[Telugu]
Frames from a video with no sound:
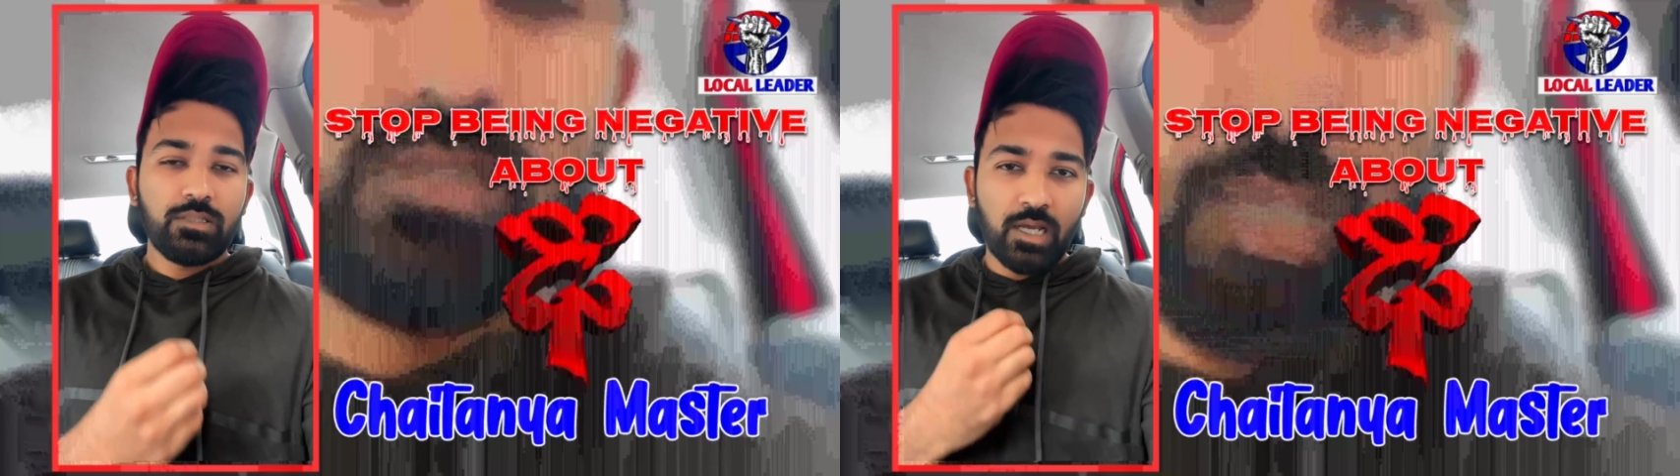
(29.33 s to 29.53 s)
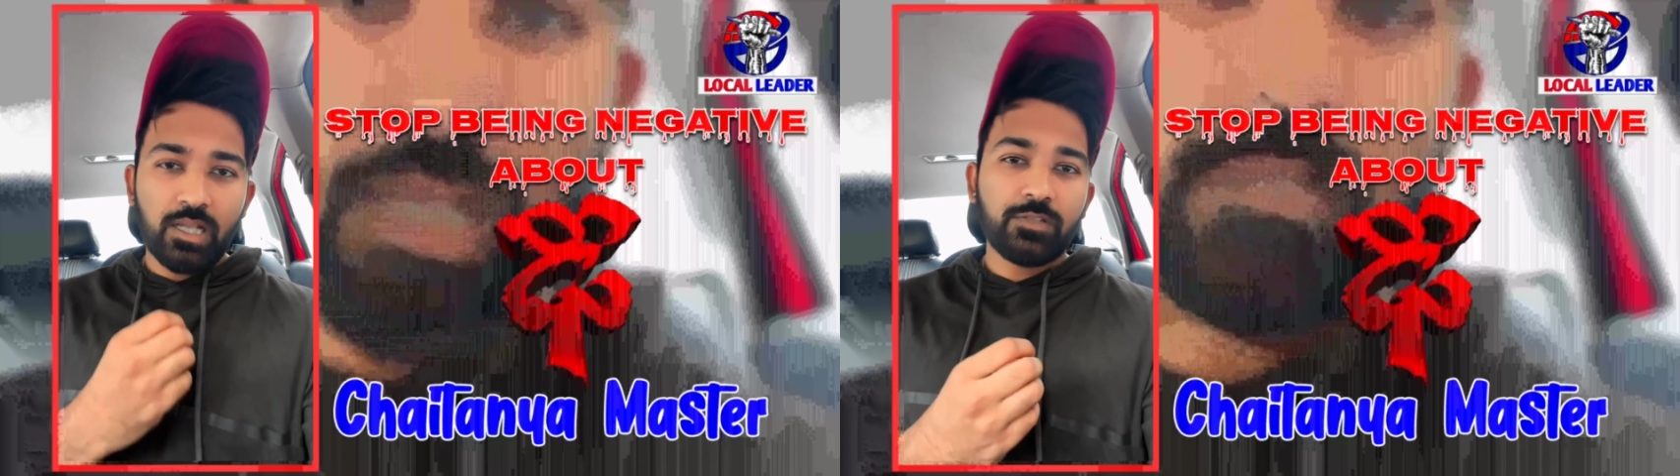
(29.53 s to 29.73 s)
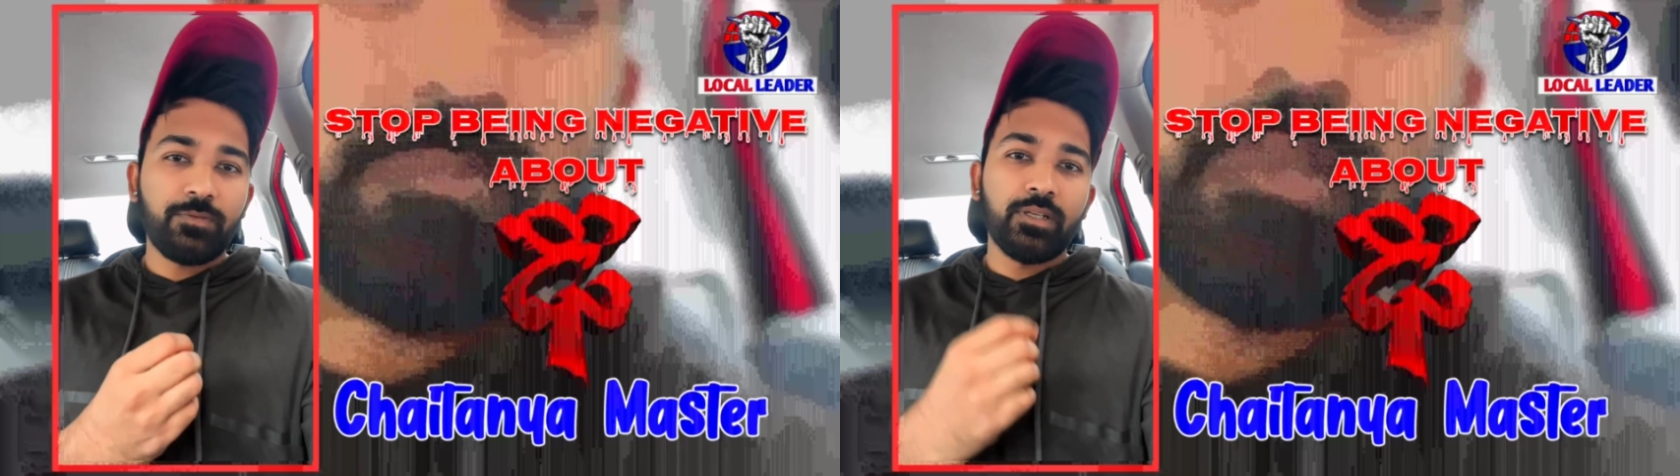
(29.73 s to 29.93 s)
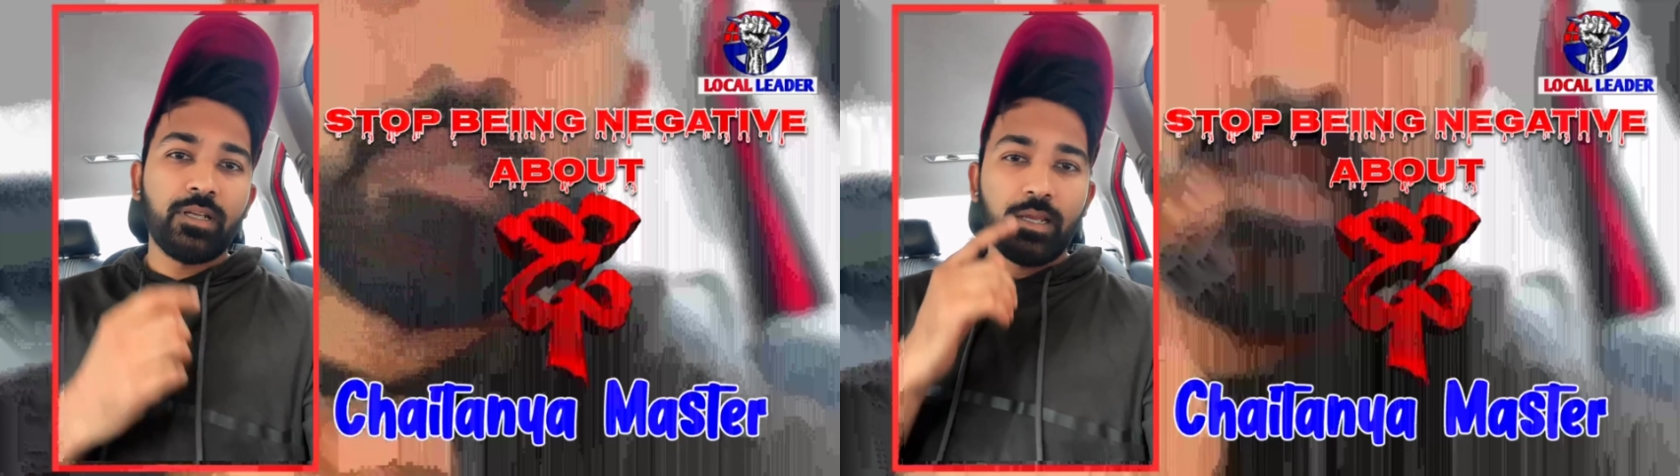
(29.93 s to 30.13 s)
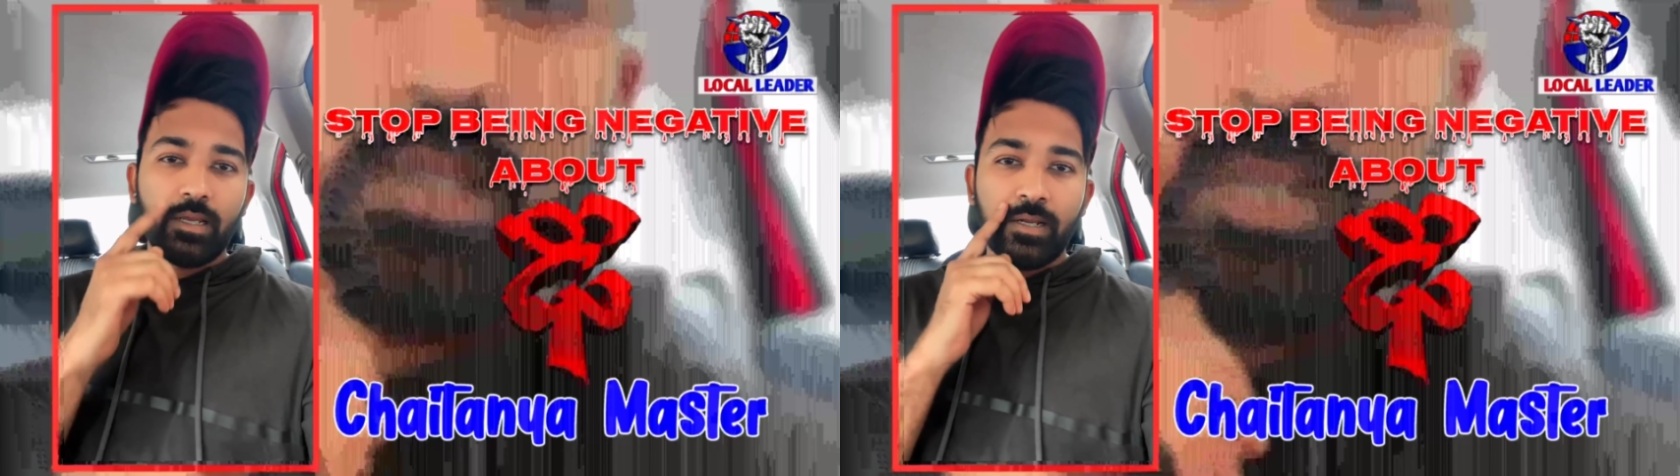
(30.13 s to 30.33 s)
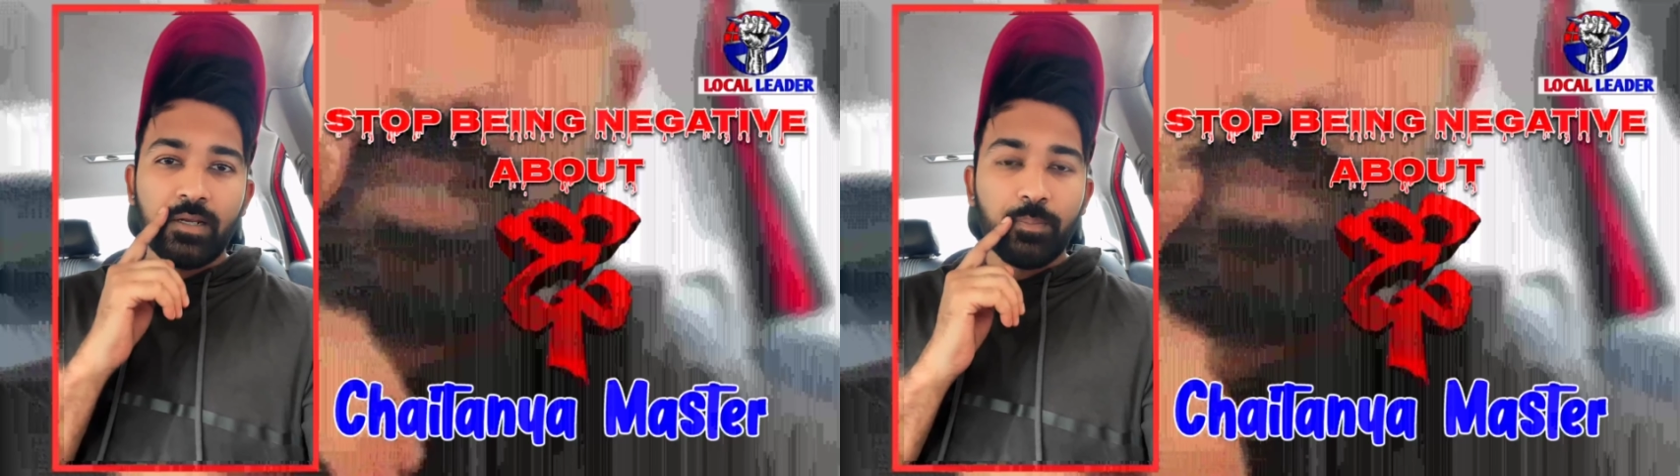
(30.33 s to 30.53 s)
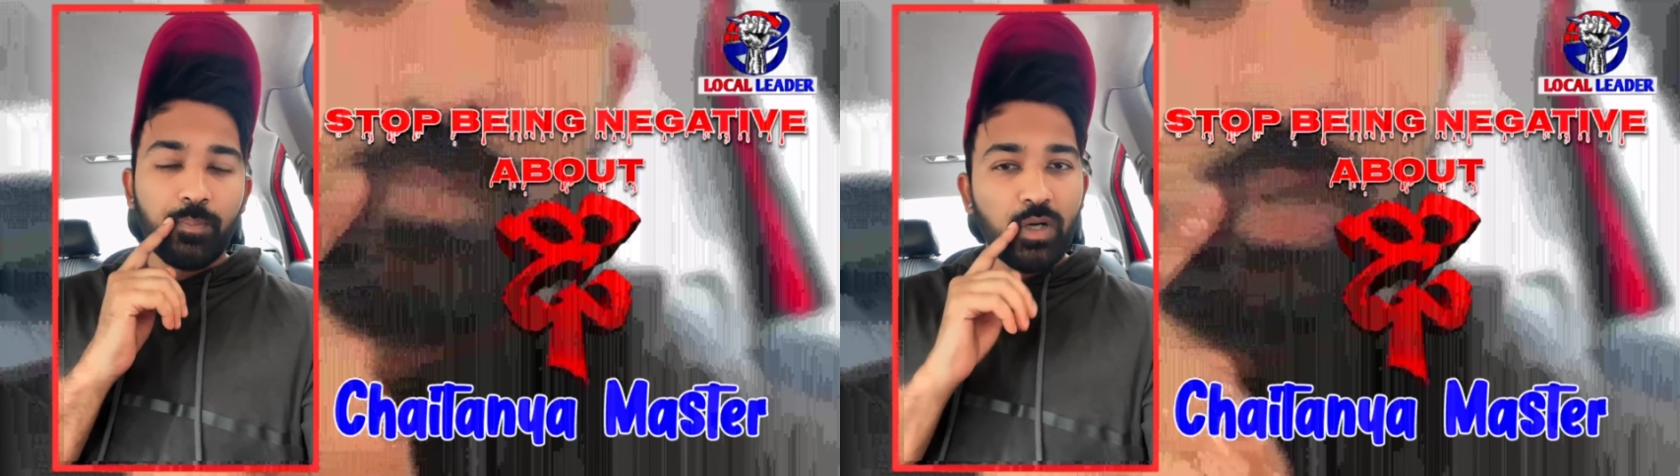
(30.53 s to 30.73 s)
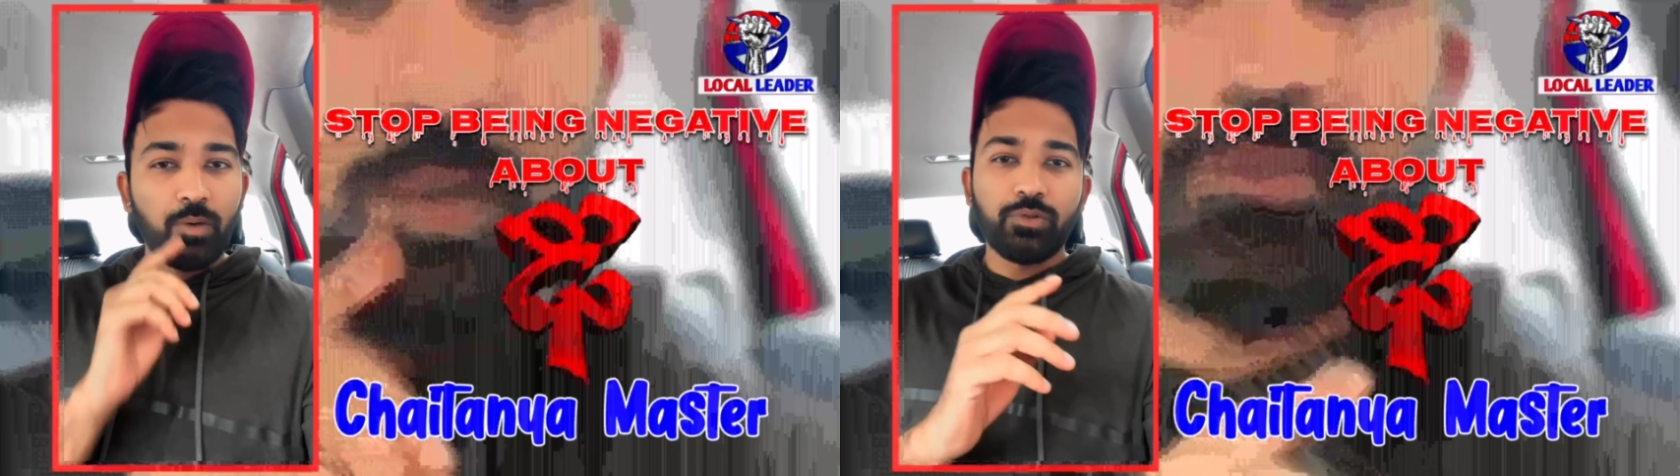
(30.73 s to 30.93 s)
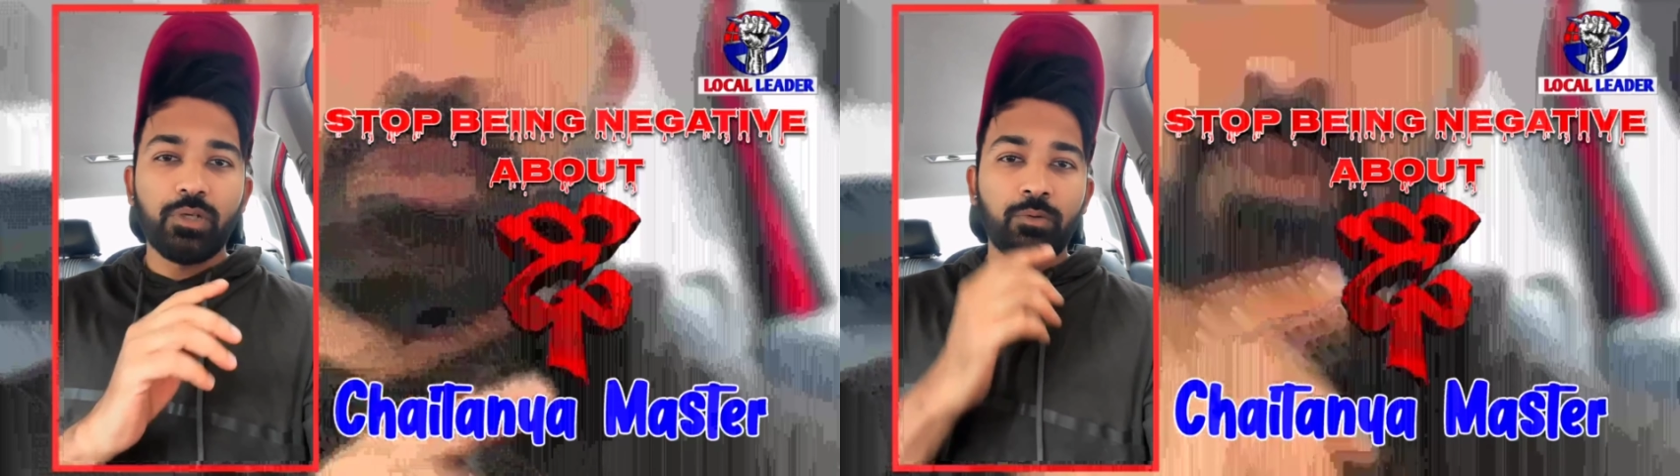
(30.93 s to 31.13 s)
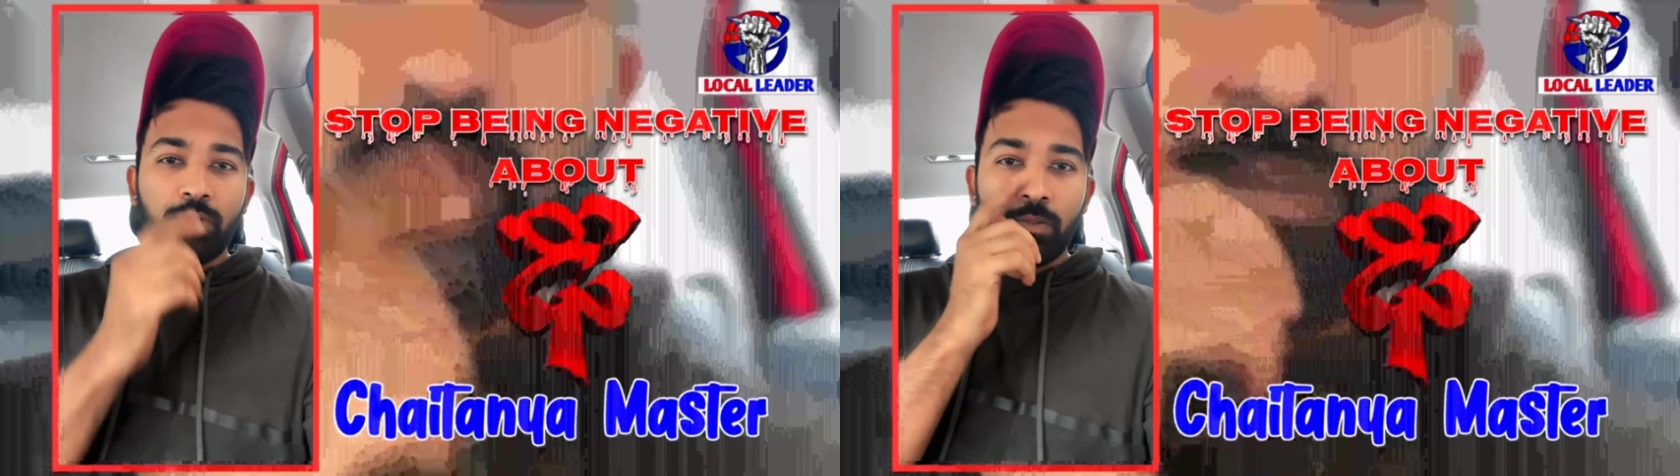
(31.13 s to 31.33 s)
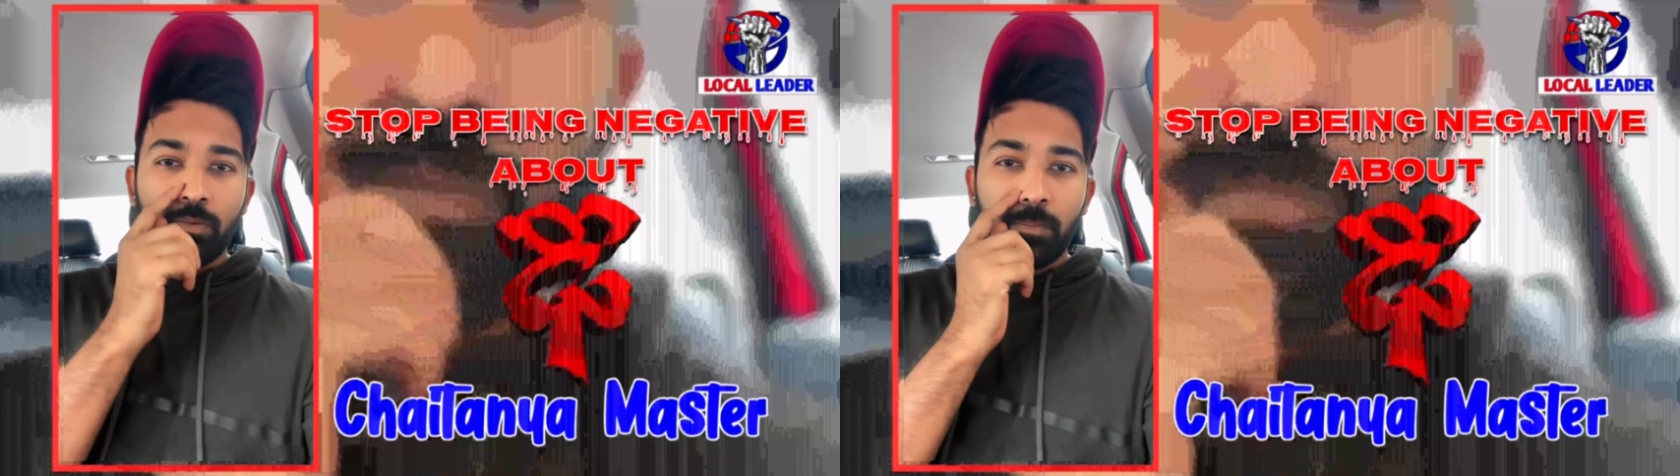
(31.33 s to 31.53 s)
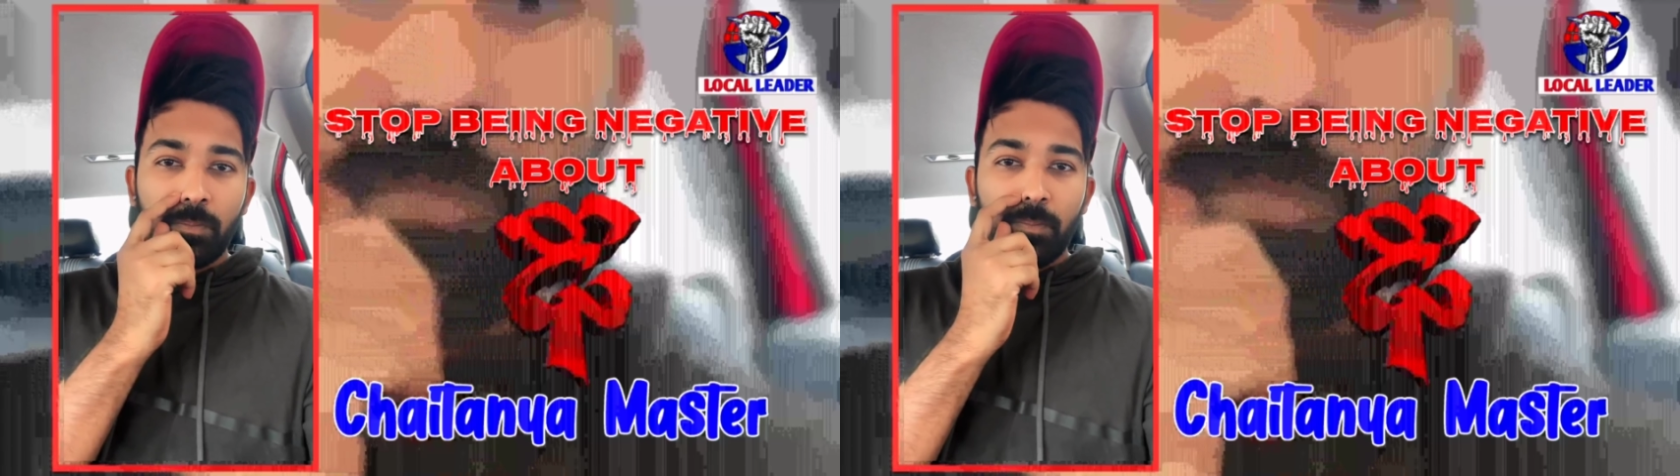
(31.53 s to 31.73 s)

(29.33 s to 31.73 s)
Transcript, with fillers: చాలా స్వీట్ గాయ్ అండ్ ఎప్పుడు నవ్వుతూనే ఉంటాడు